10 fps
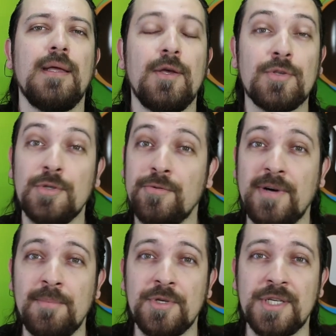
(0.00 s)
Eu sou o
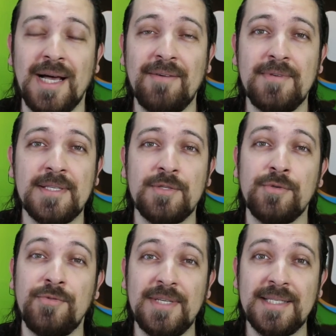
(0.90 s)
Fábio Chaves
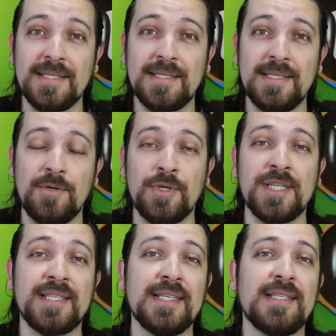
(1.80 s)
do Vista-se.
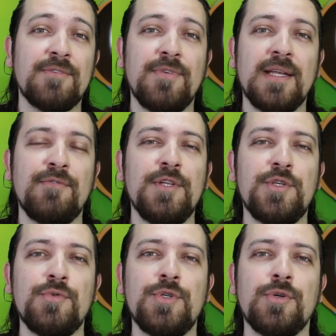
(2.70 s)
Hoje é sexta-feira,
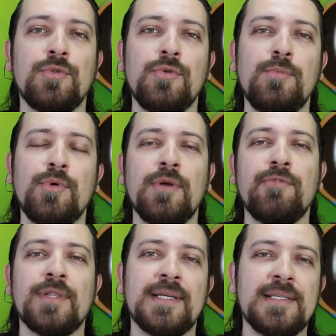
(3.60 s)
21 de outubro, e eu
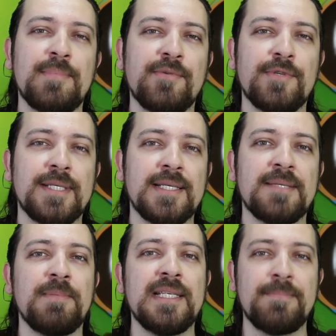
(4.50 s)
vou trazer para vocês
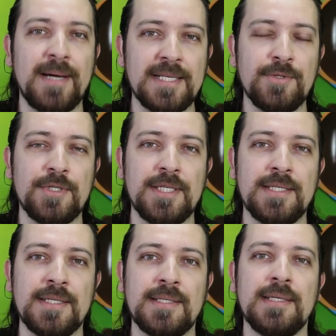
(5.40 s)
as principais
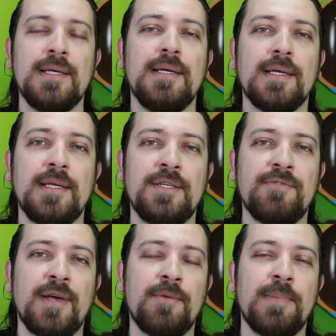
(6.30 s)
notícias que
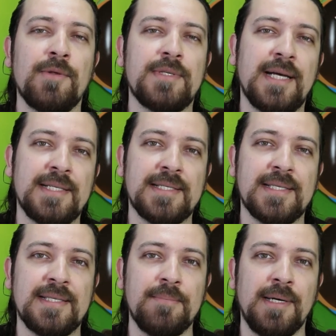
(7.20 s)
tiveram pelo site
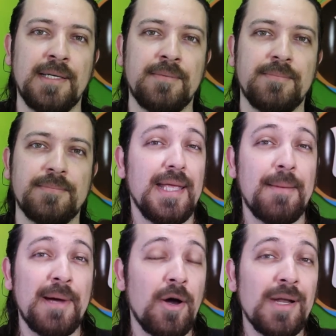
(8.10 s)
essa semana. E
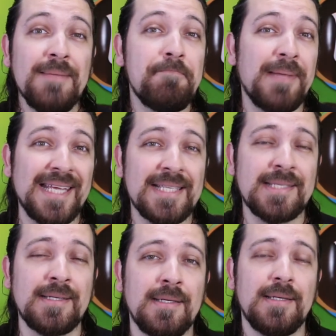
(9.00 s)
a maior
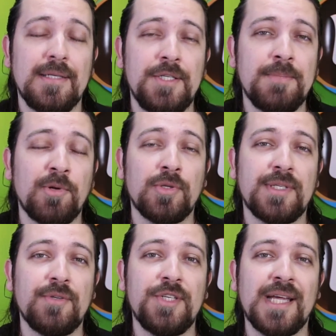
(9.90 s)
empresa de
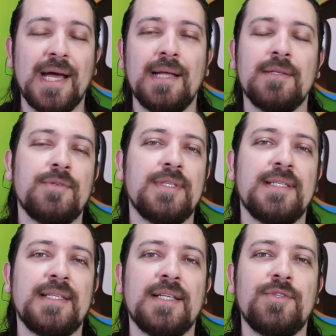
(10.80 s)
produção de carne dos
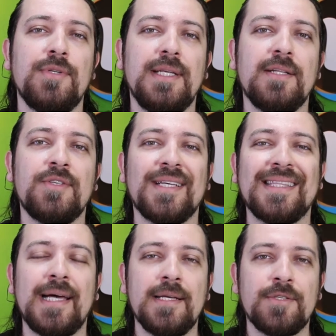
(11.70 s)
Estados Unidos, a
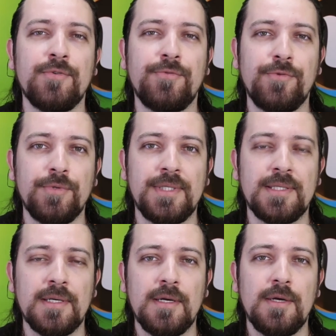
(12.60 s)
Tyson
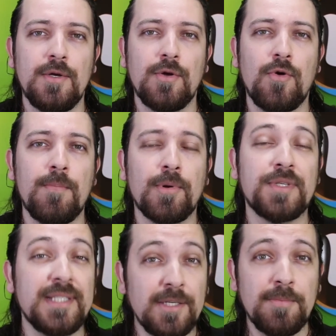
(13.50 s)
Foods, comprou
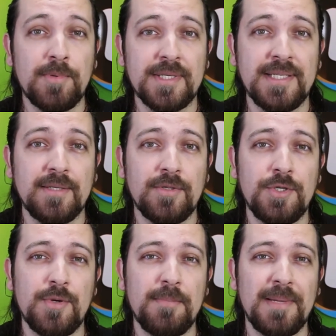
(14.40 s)
5%
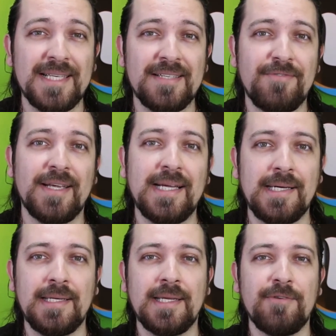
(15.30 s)
de uma empresa
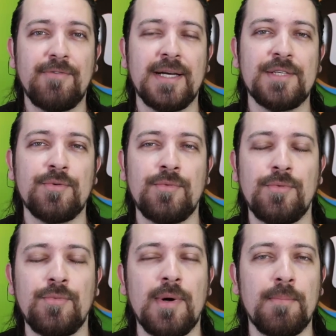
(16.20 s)
vegana que faz
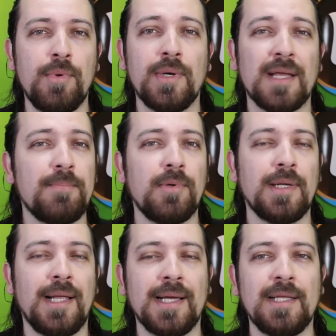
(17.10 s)
um, um hambúrguer
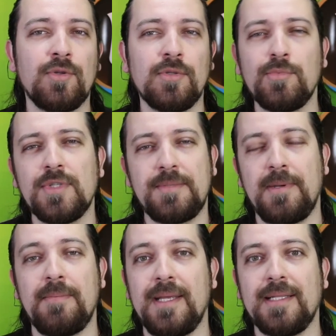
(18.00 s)
por lá que todo mundo
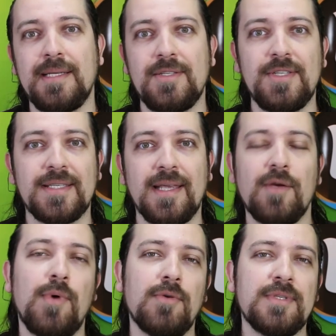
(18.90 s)
experimenta e diz que é
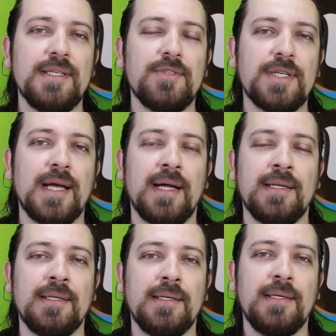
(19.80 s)
igualzinho de
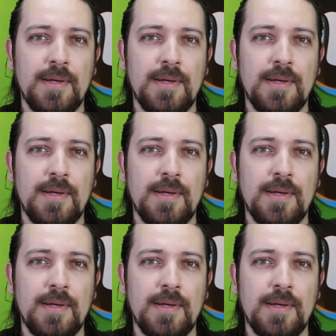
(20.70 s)
carne.